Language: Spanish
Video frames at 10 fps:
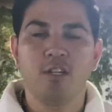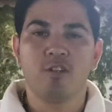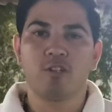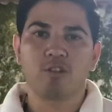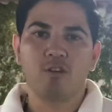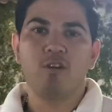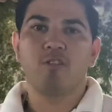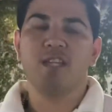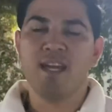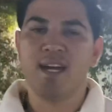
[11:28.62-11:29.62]
No todos los
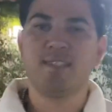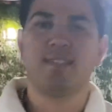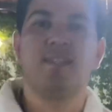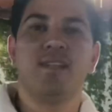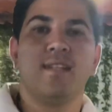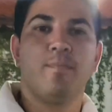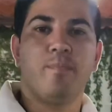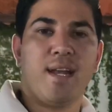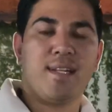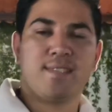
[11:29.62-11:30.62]
días
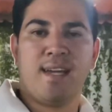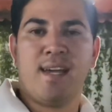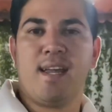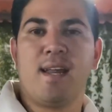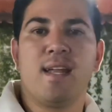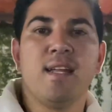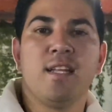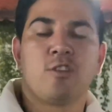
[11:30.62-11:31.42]
van a ser...